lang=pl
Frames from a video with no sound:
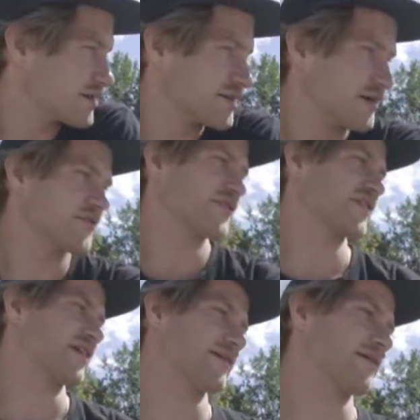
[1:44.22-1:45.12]
Chciałem coś z
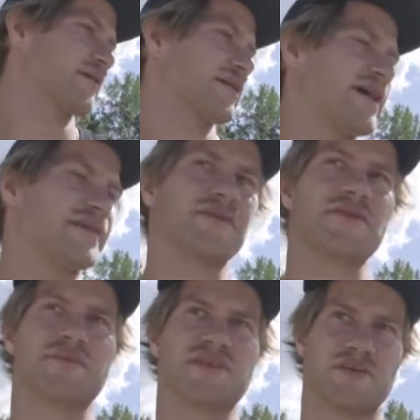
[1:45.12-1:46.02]
Hanger 180
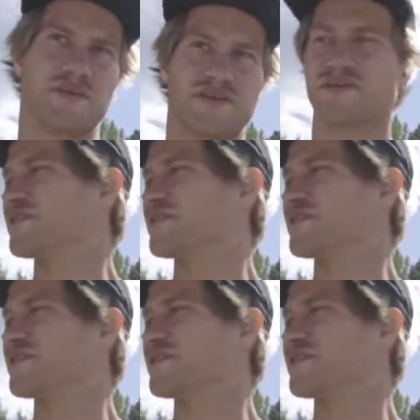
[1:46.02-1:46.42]
tutaj przekminić.